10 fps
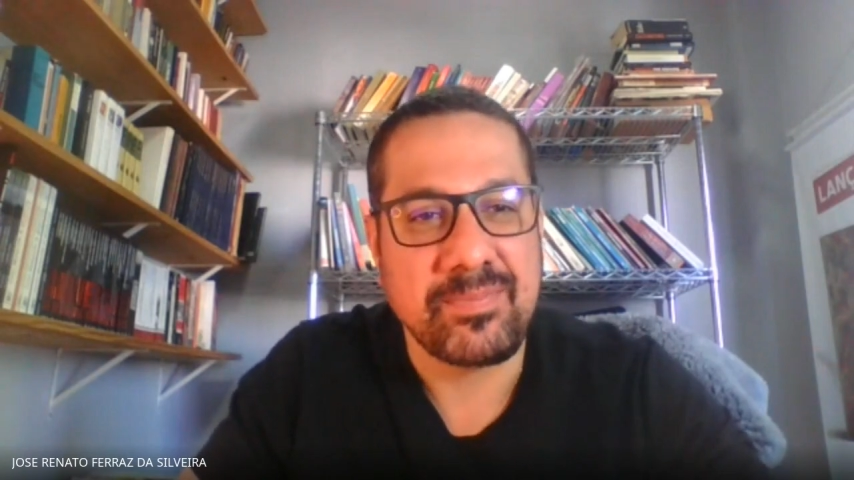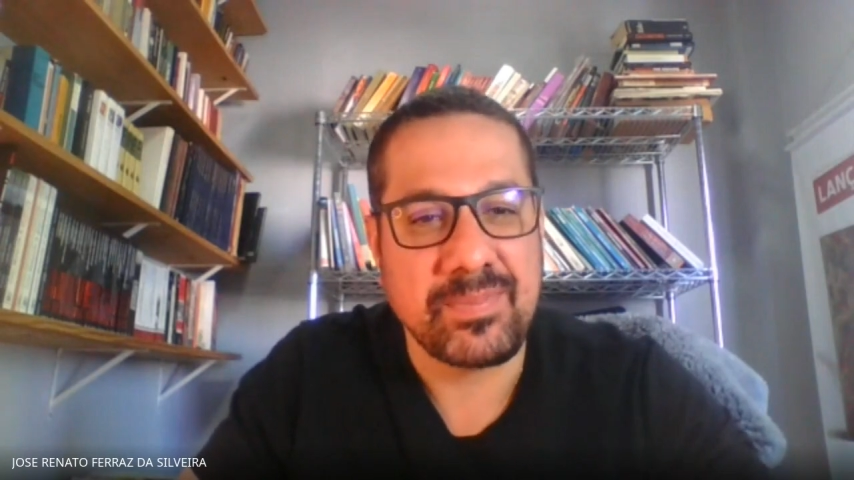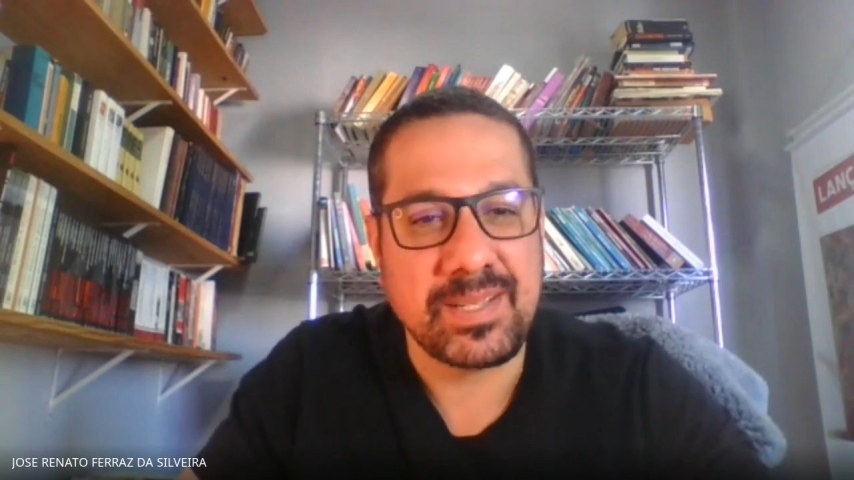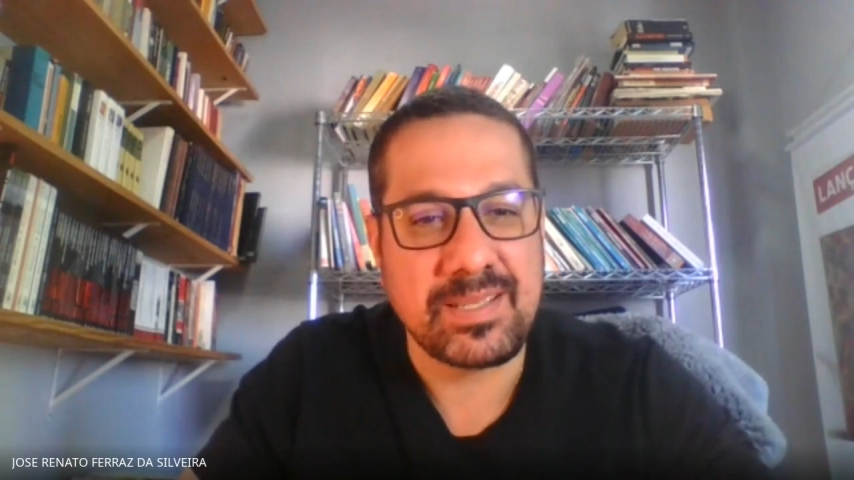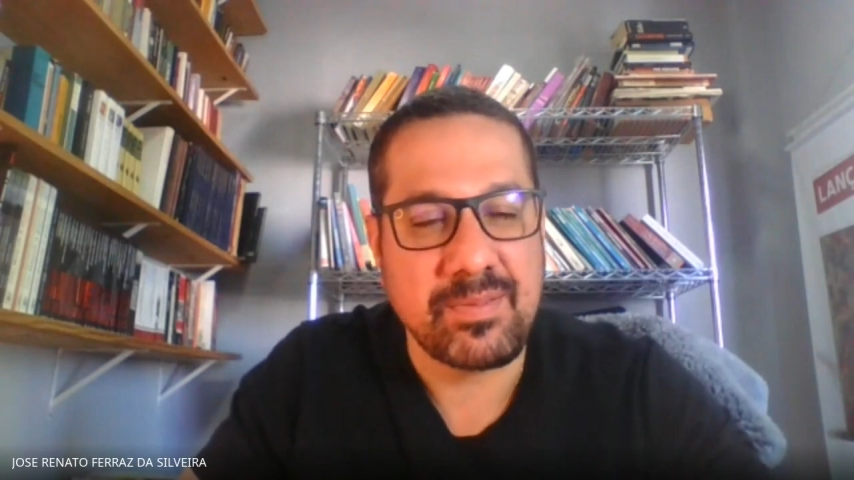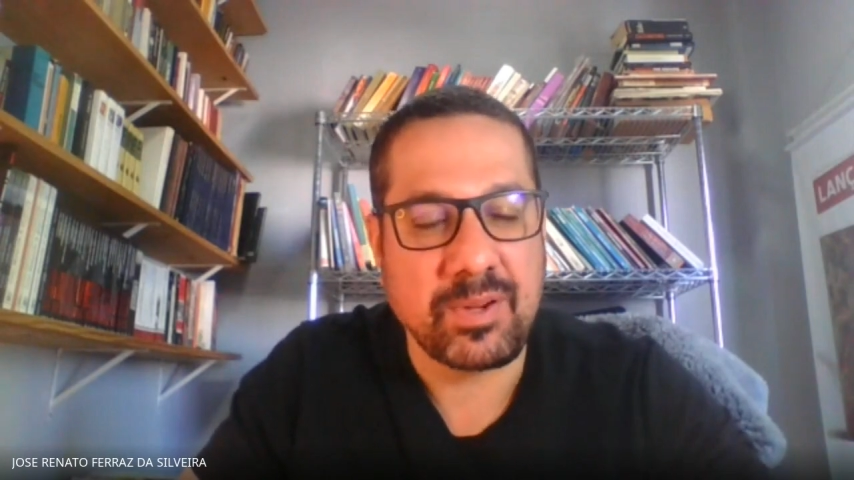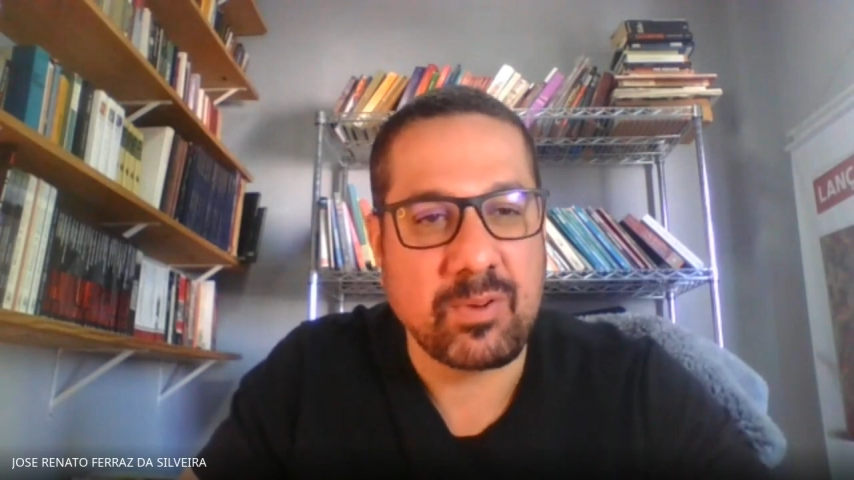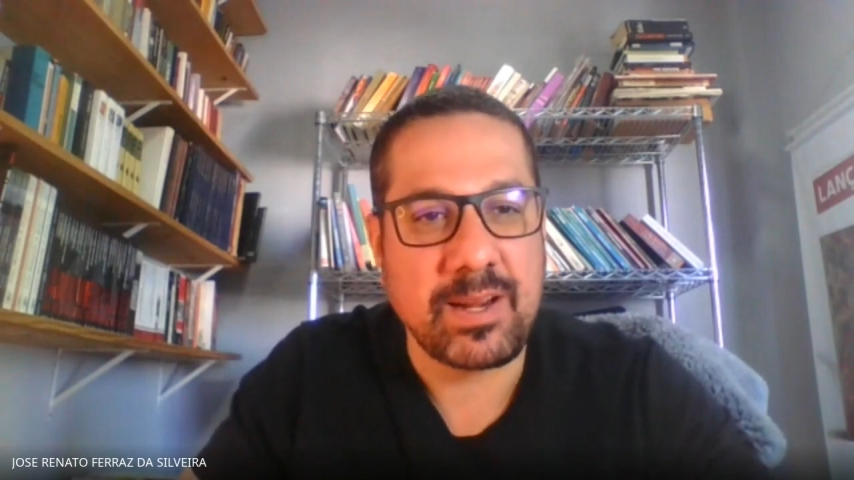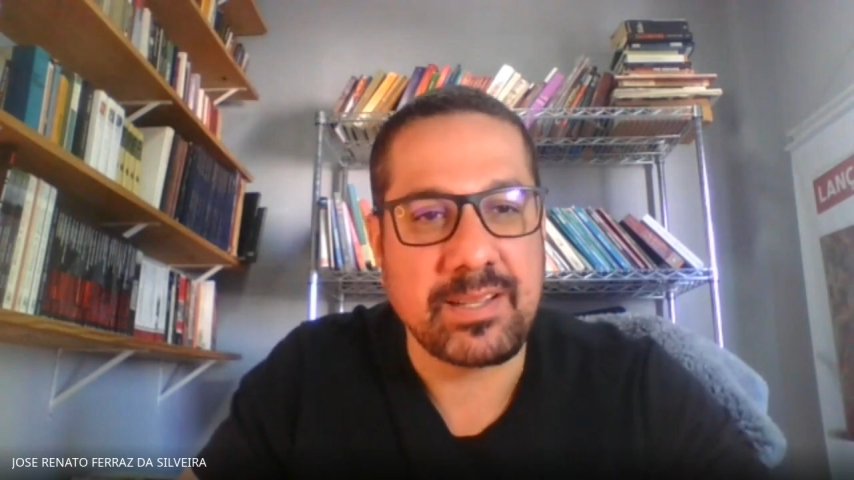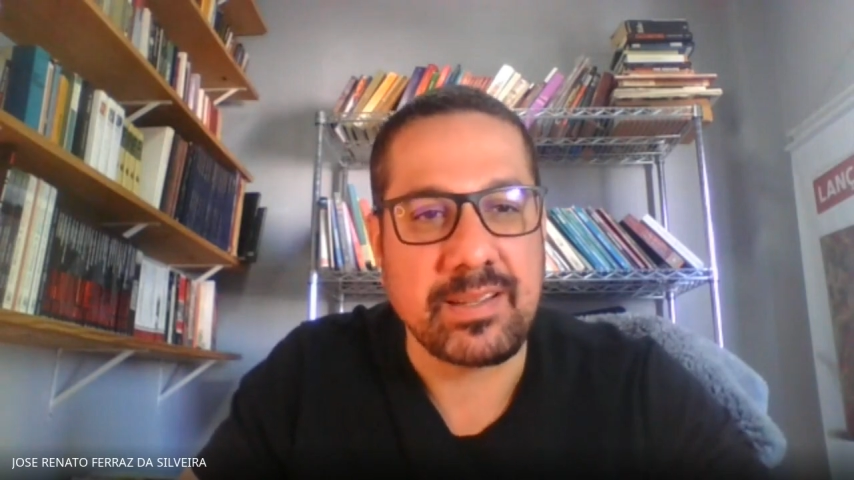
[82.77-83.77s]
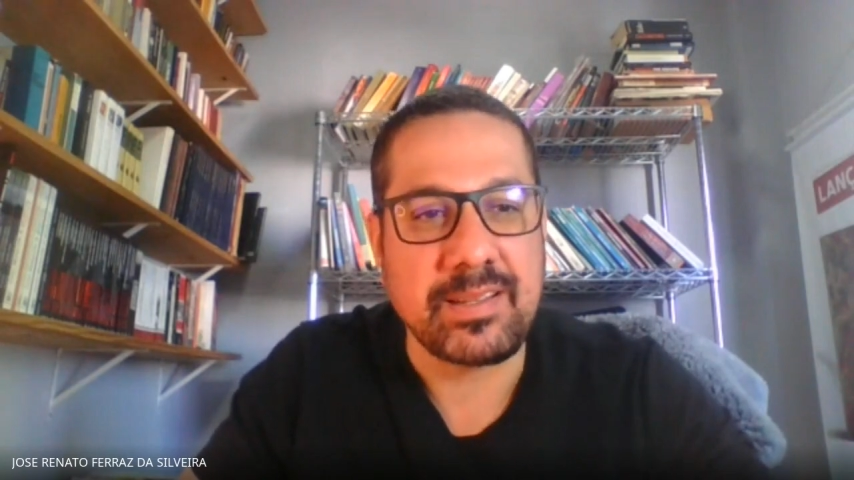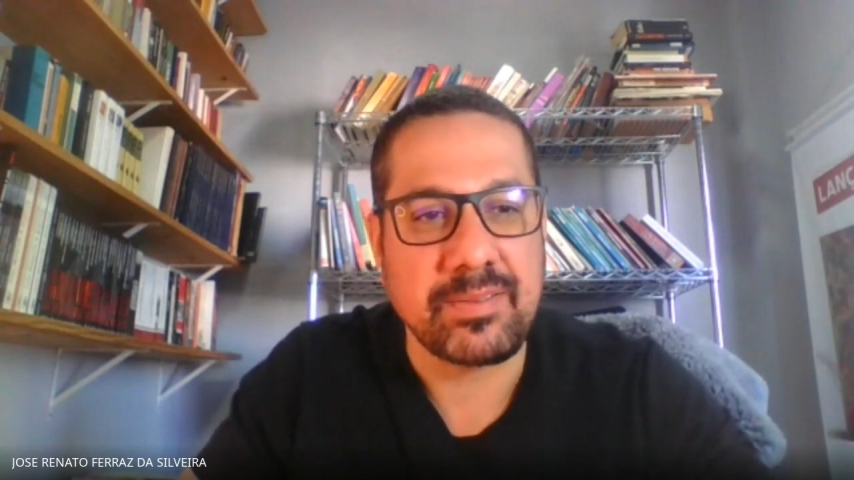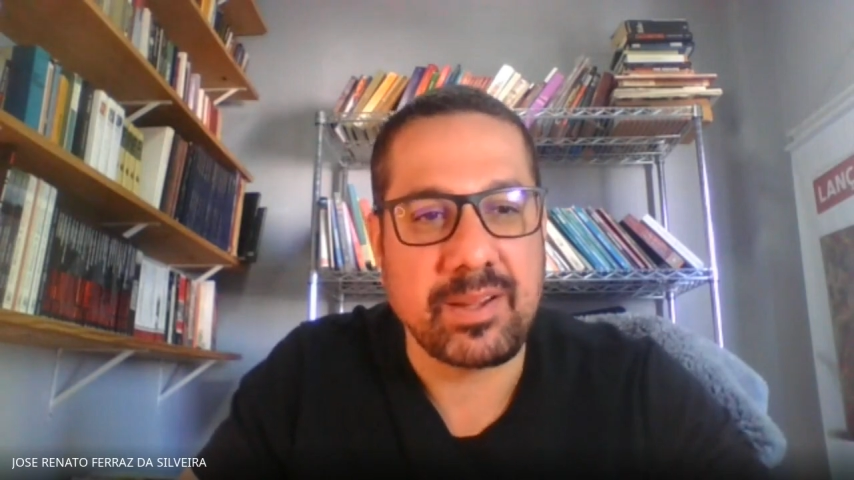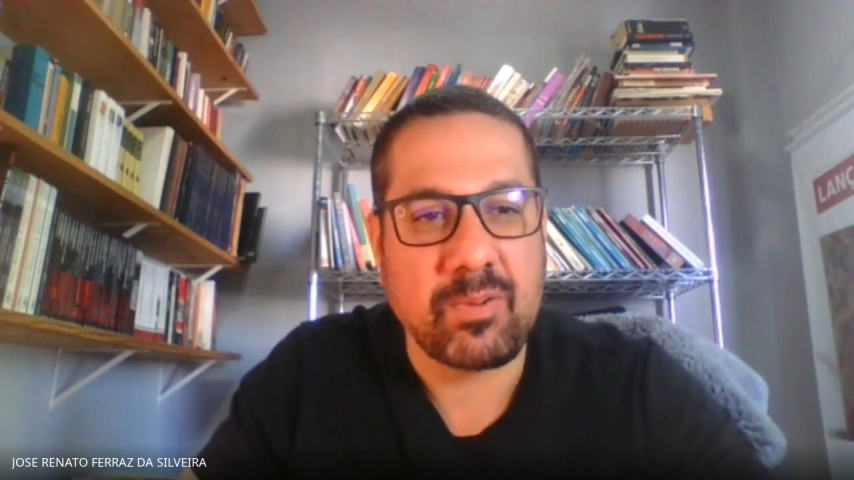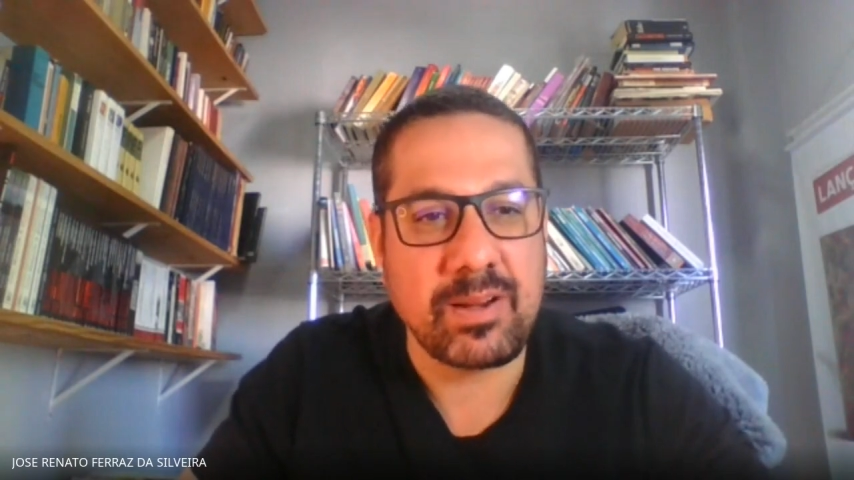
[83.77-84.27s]
Mas eu fico aguardando
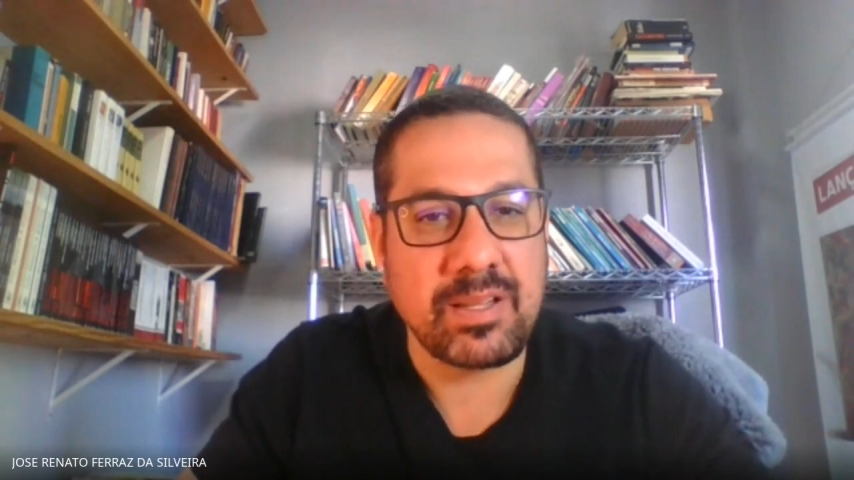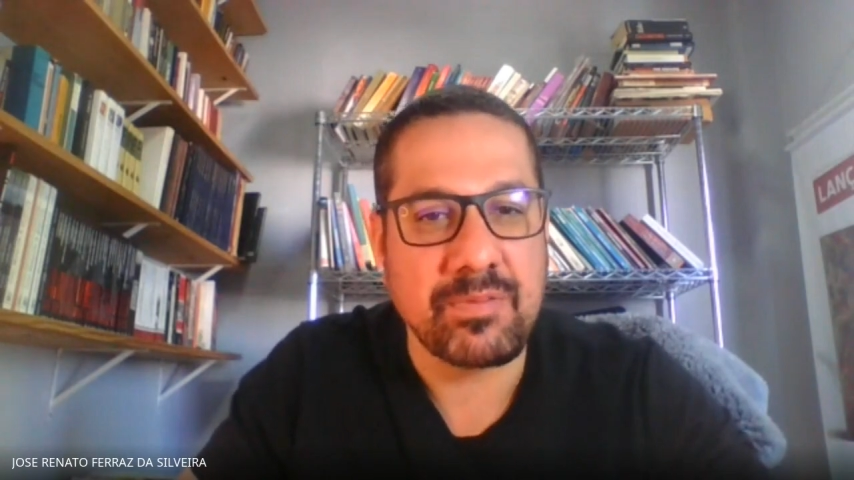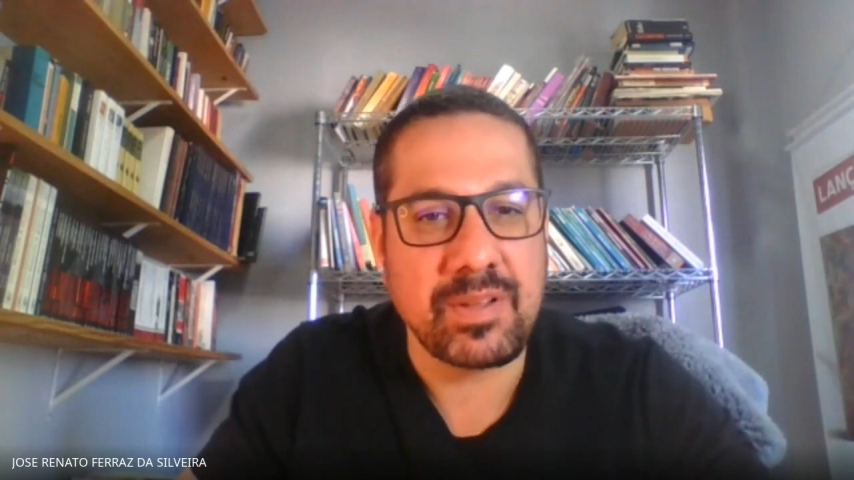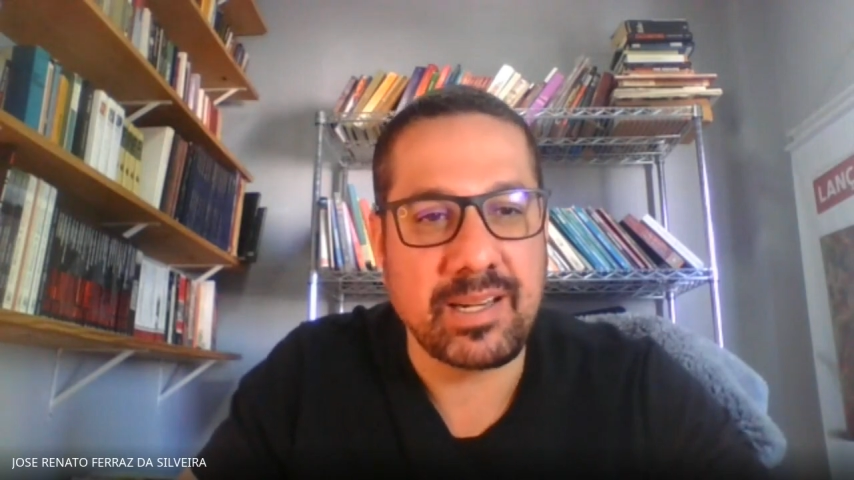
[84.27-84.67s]
então na quarta-feira,